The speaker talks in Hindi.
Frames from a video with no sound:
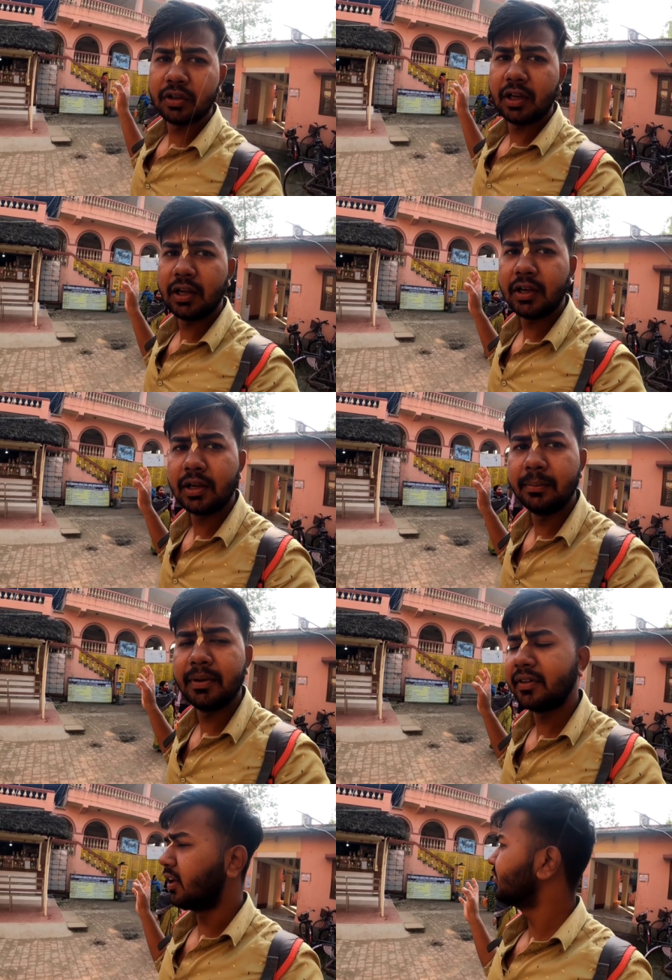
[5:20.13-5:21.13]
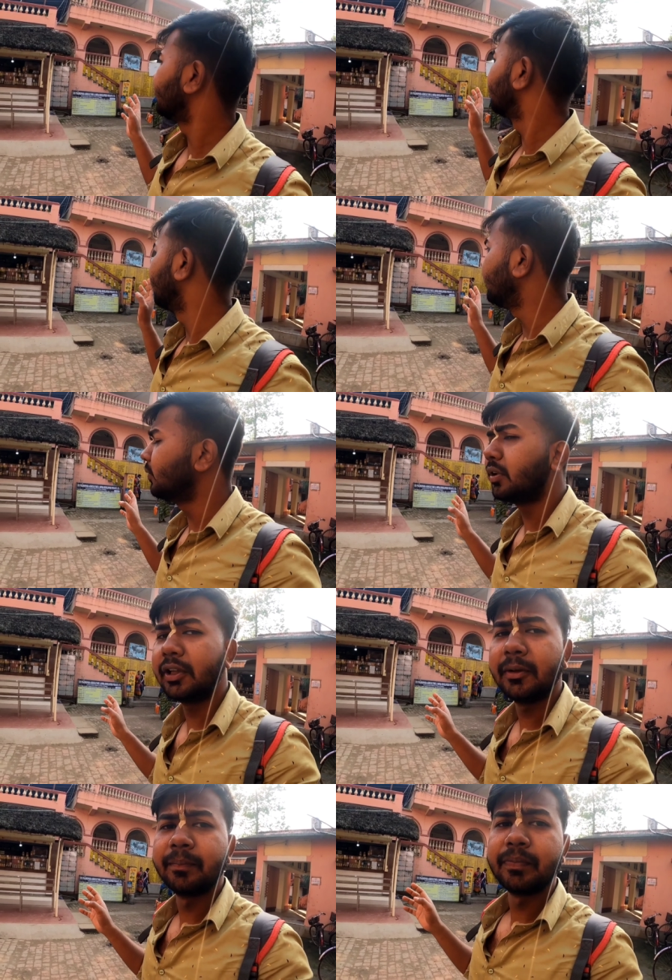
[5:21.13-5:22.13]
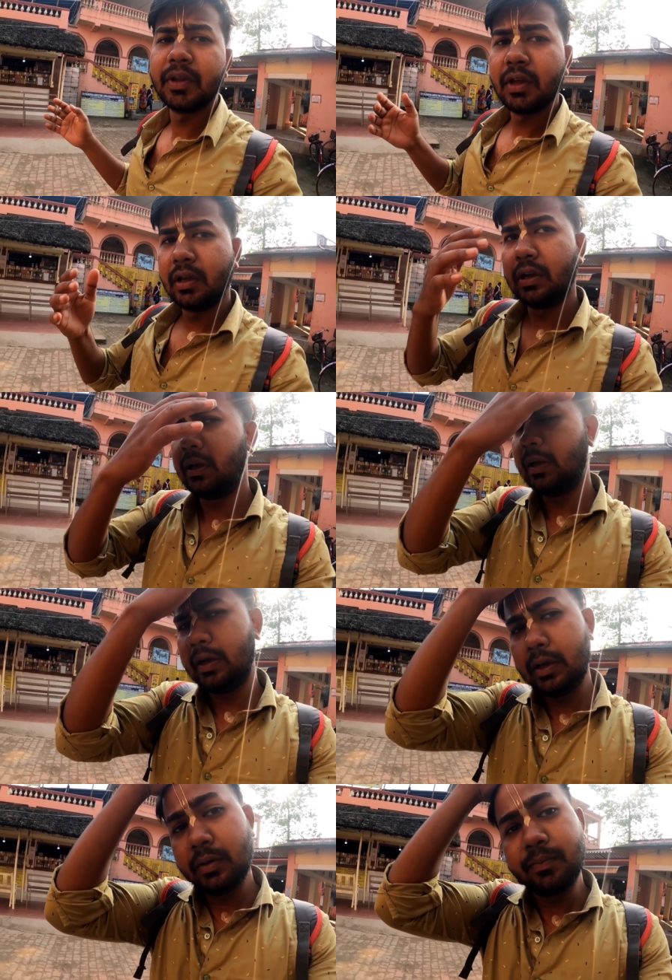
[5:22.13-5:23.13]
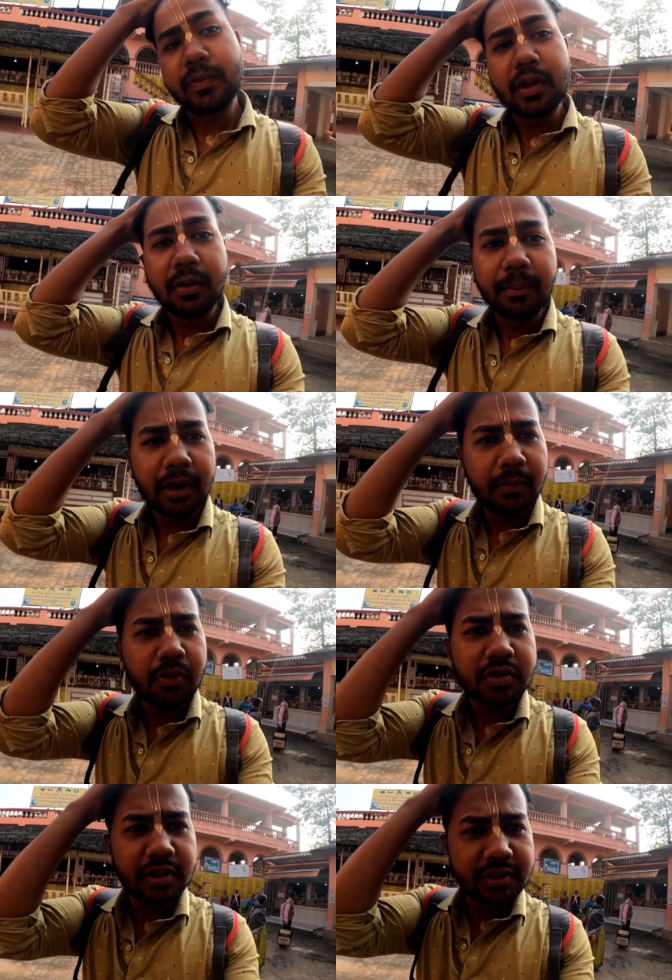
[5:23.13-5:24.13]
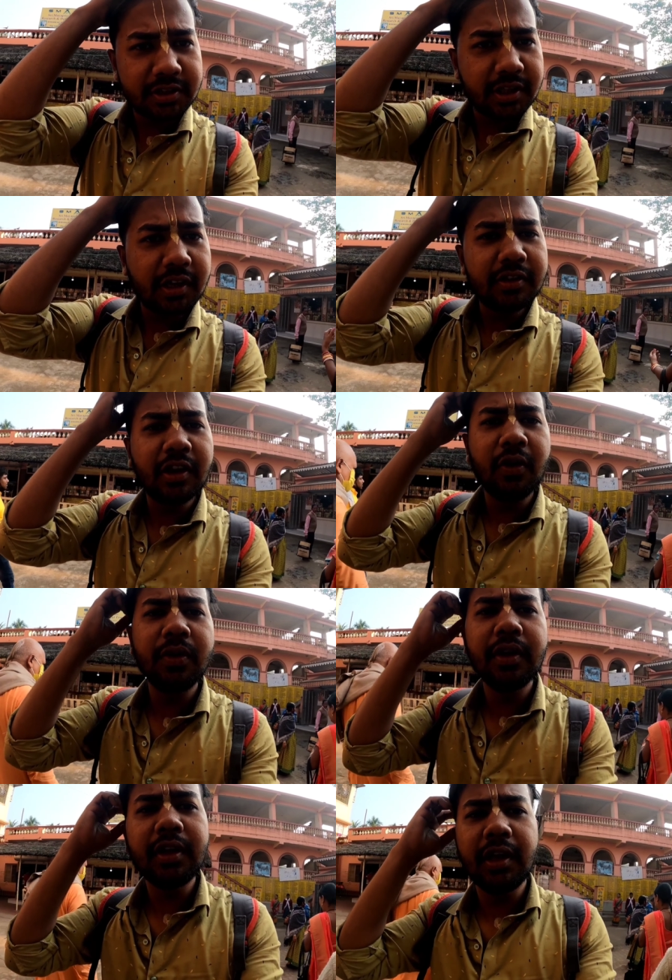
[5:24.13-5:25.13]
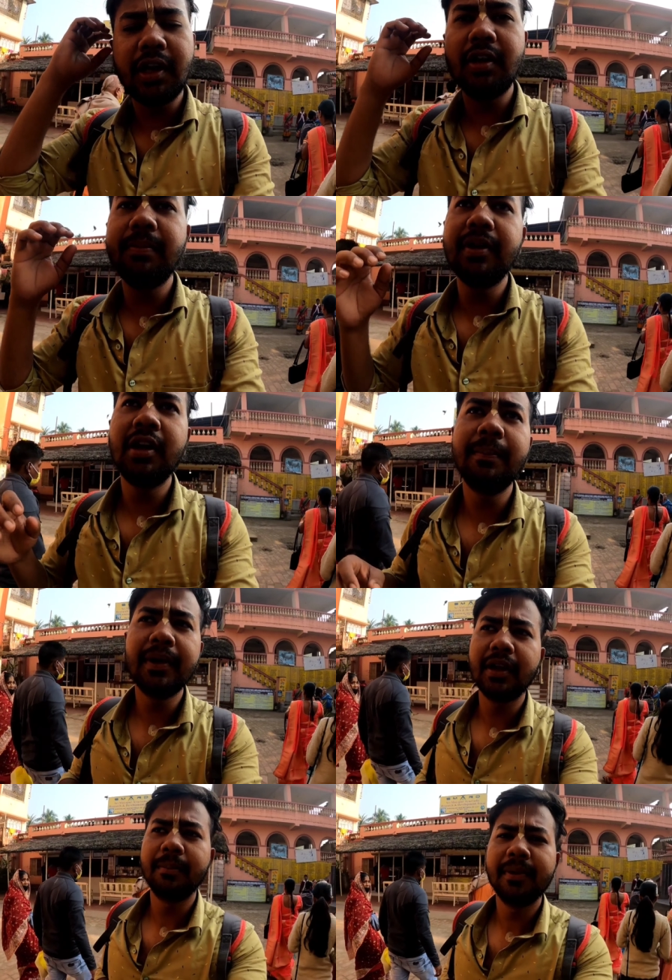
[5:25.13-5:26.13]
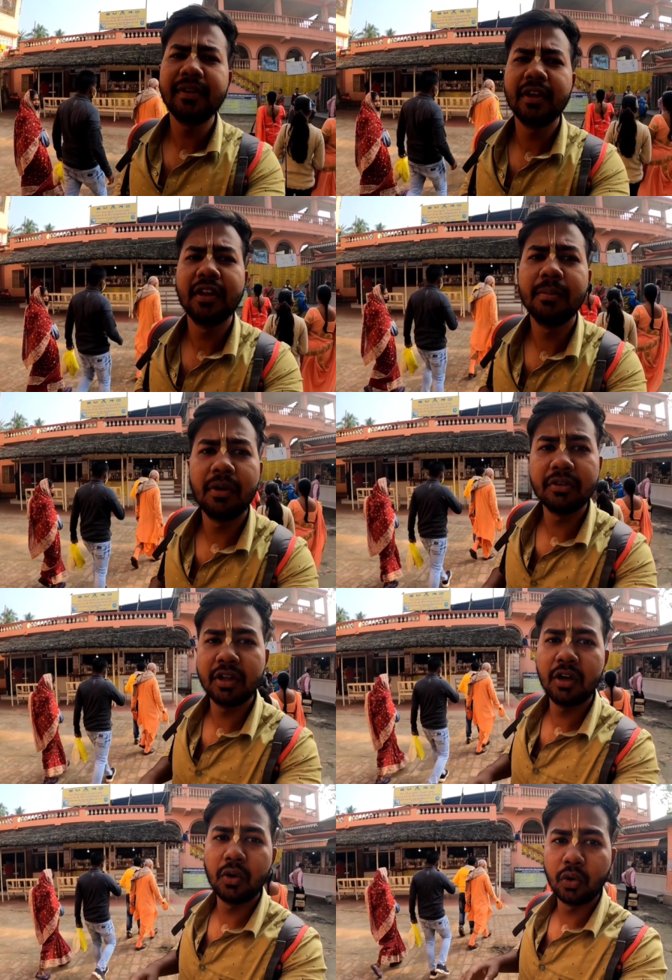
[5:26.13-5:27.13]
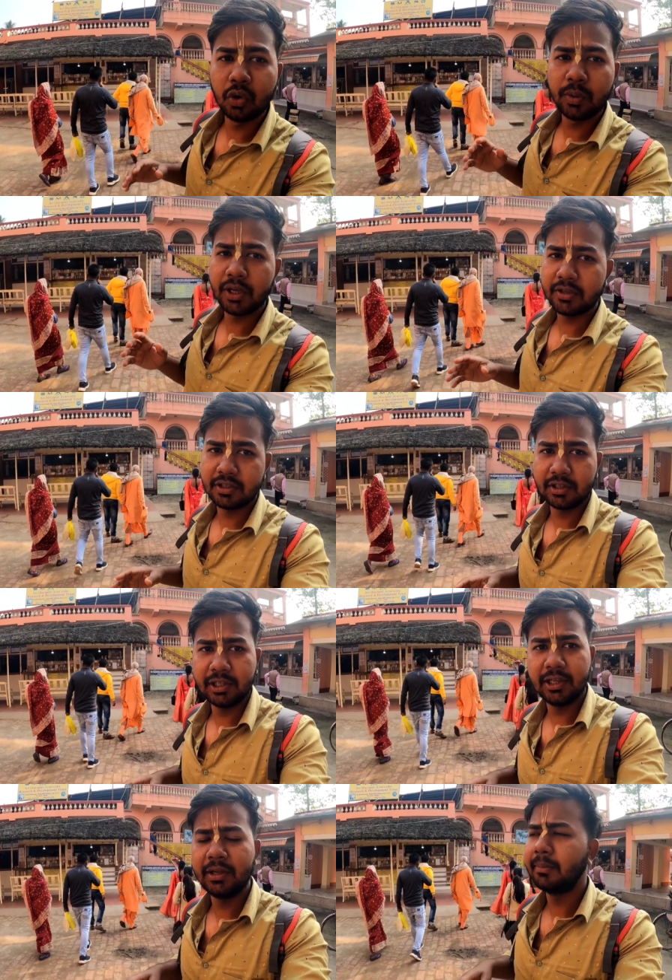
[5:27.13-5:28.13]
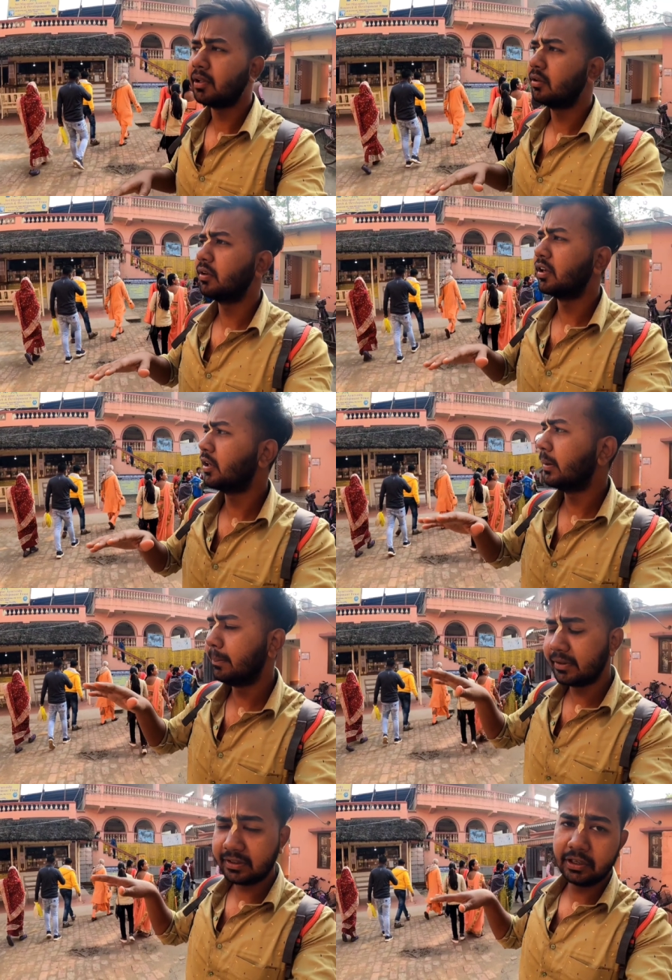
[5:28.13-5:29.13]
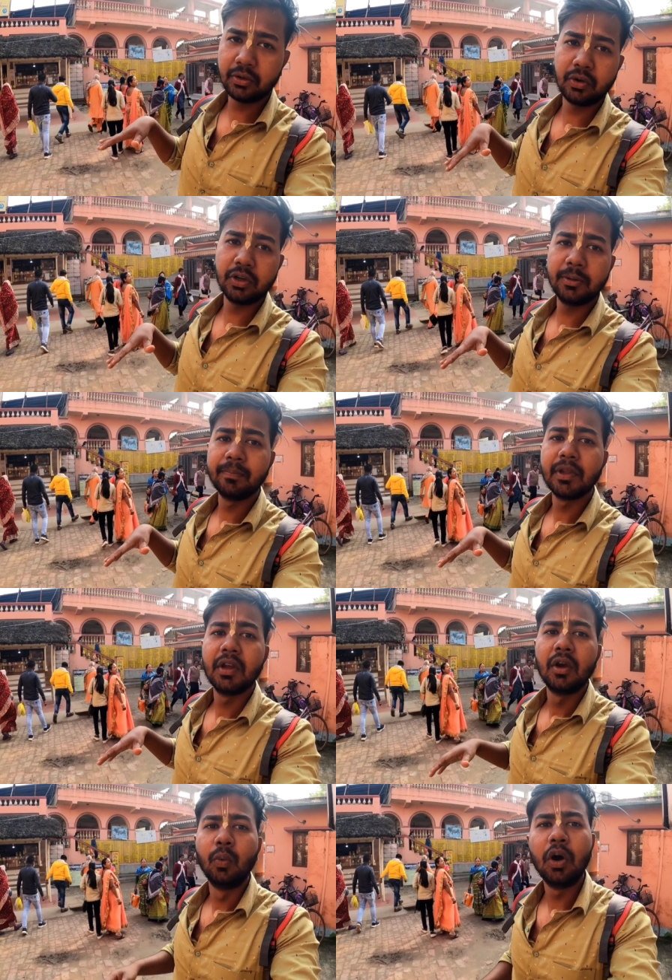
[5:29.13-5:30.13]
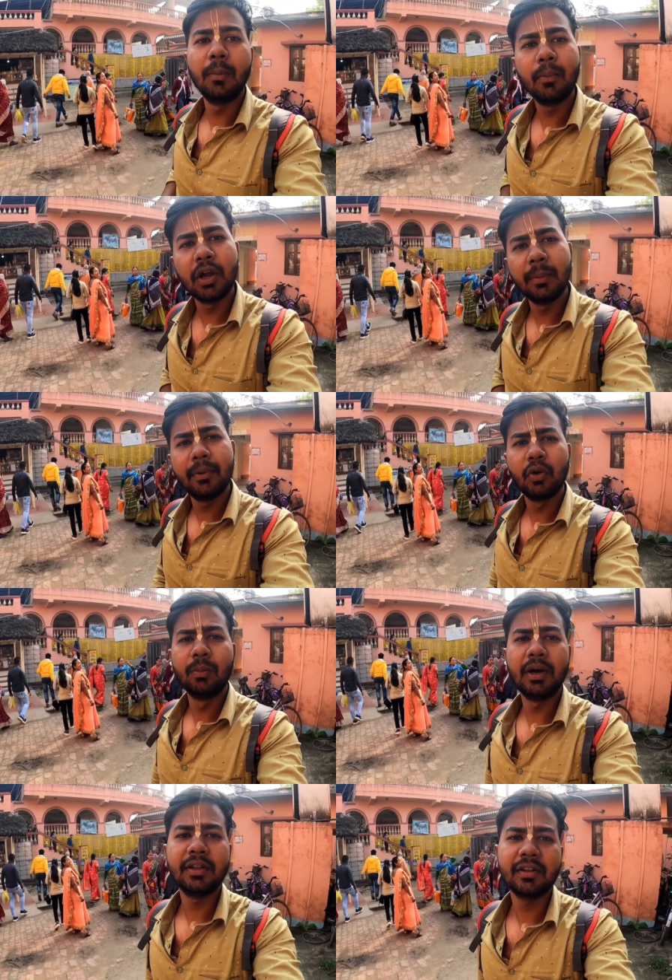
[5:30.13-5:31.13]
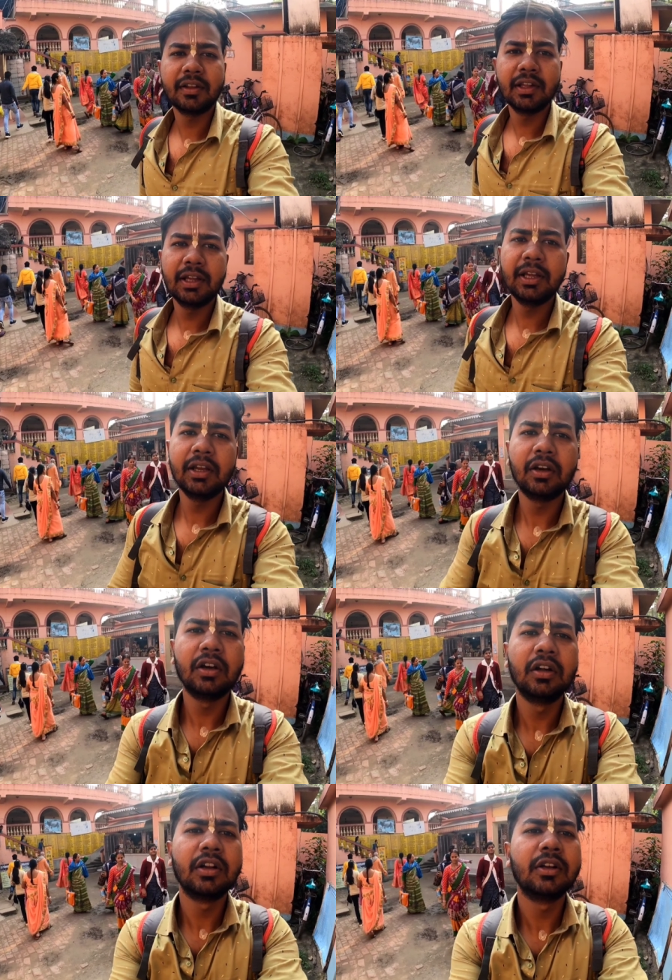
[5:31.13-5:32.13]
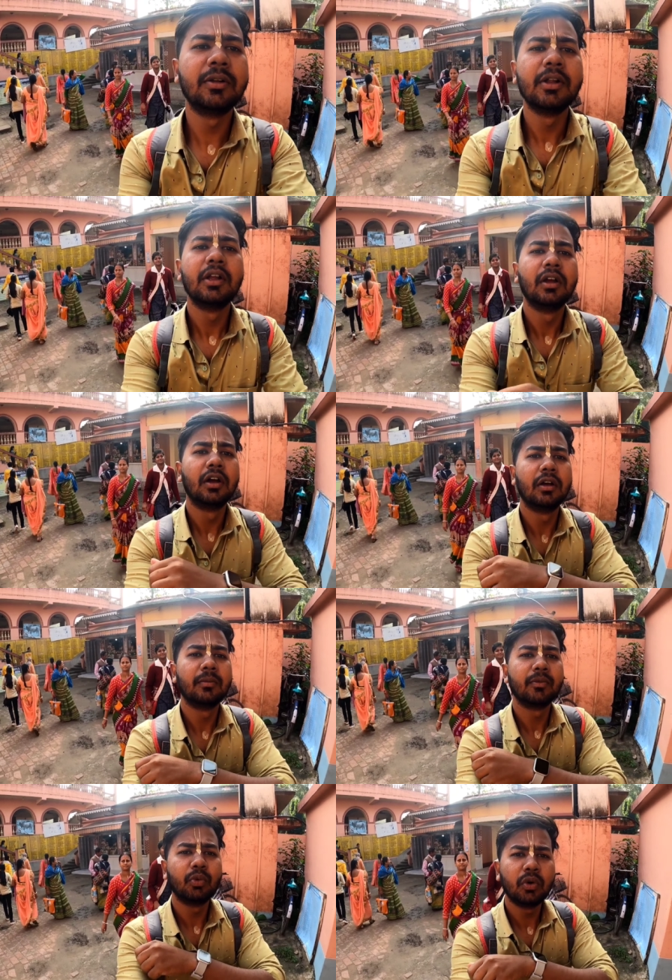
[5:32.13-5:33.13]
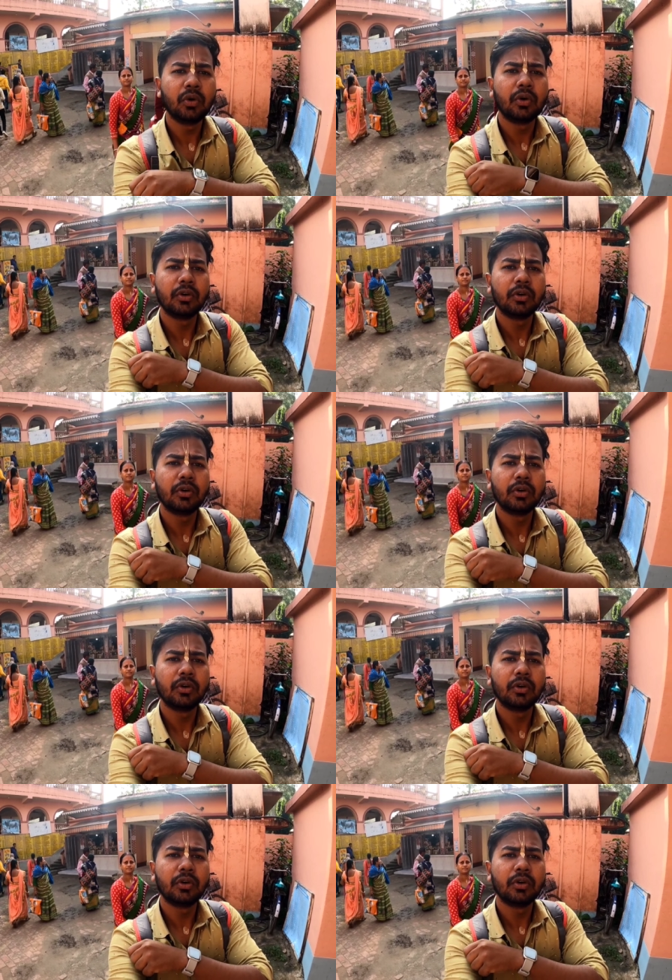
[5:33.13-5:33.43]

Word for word: गौशाला का कैंपस यहाँ से स्टार्टिंग होती है आ, मैं आपको सजेस्ट करना चाहूँगा कि आप यहाँ पे कैंपस के अंदर बहुत सारा टोटो वगैरह चलता है मतलब ये कैंपस का ही टोटो है वो आपको यहाँ पे घुमा सकता है और आ, वो